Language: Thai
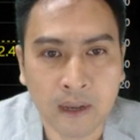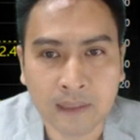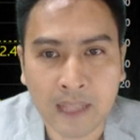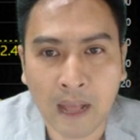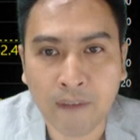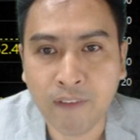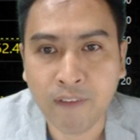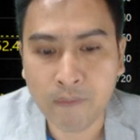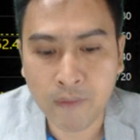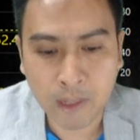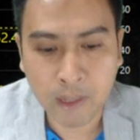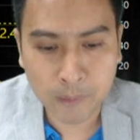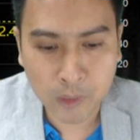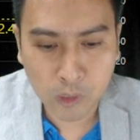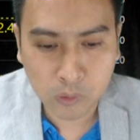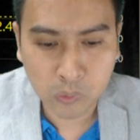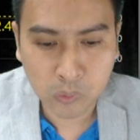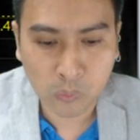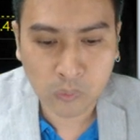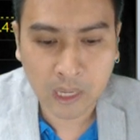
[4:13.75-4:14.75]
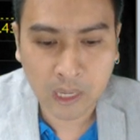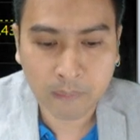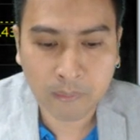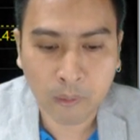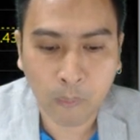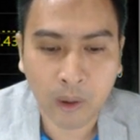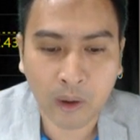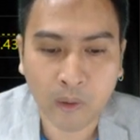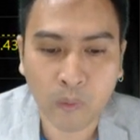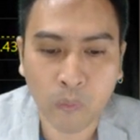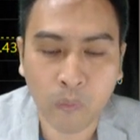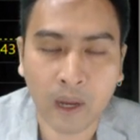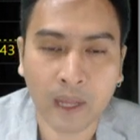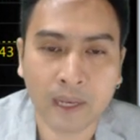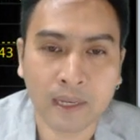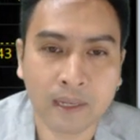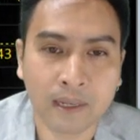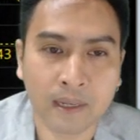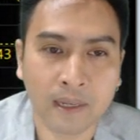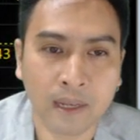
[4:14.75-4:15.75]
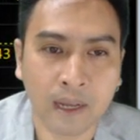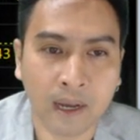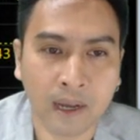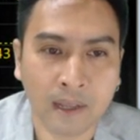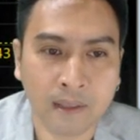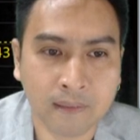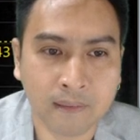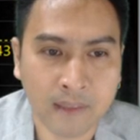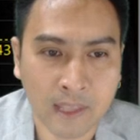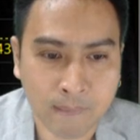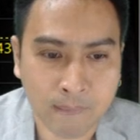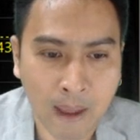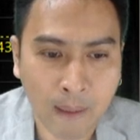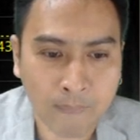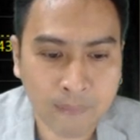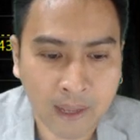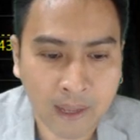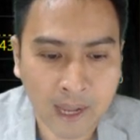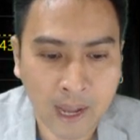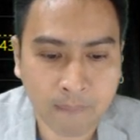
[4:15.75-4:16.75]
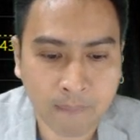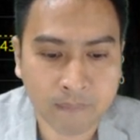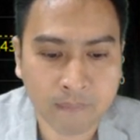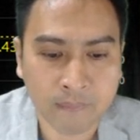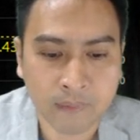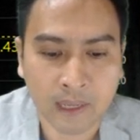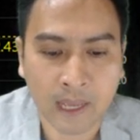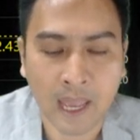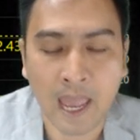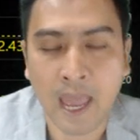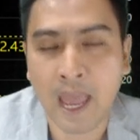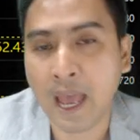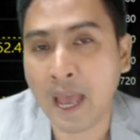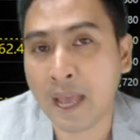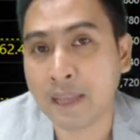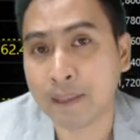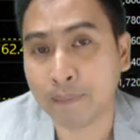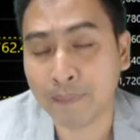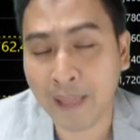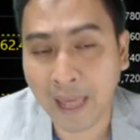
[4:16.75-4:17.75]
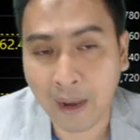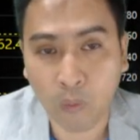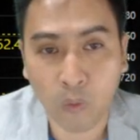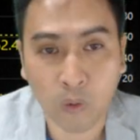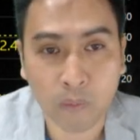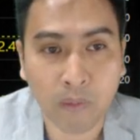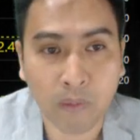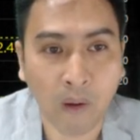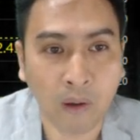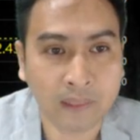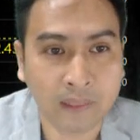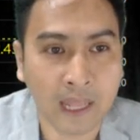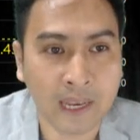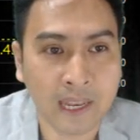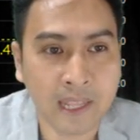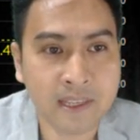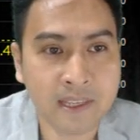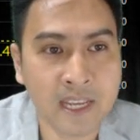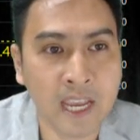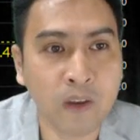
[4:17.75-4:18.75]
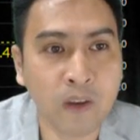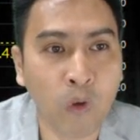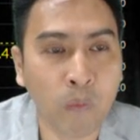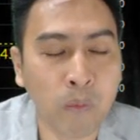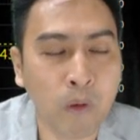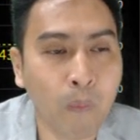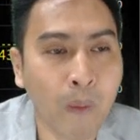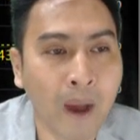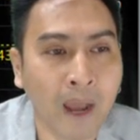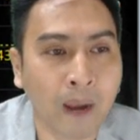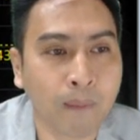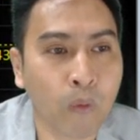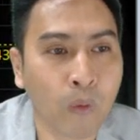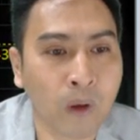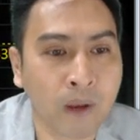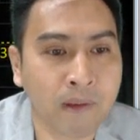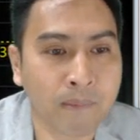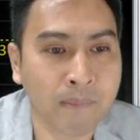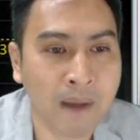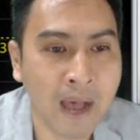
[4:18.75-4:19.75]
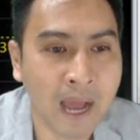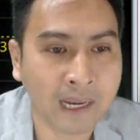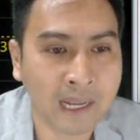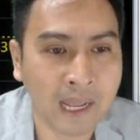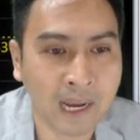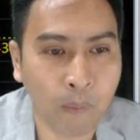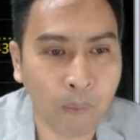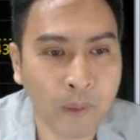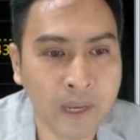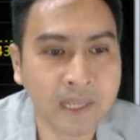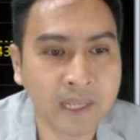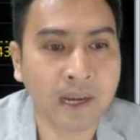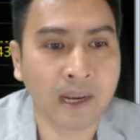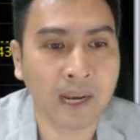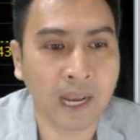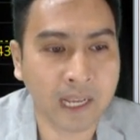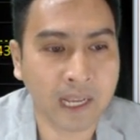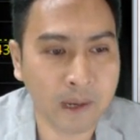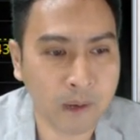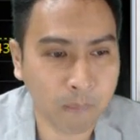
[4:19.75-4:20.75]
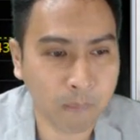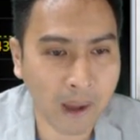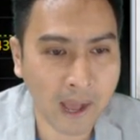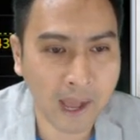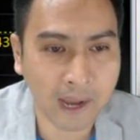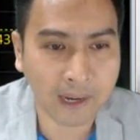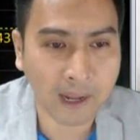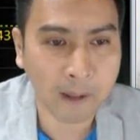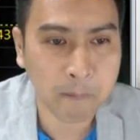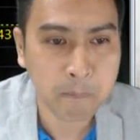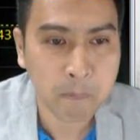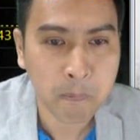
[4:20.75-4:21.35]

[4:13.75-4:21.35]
ทำเฟรมวิกไม่ต้องดูนะเพราะว่าเราดูกัน4แบบเนี่ยครับแค่สัปดาห์ละหนพอแต่นี่ชี้ให้ดูเมื่อวานเราพูดอะไรไปบ้างนะแล้ววันนี้เกิดอะไรขึ้นบ้างนะ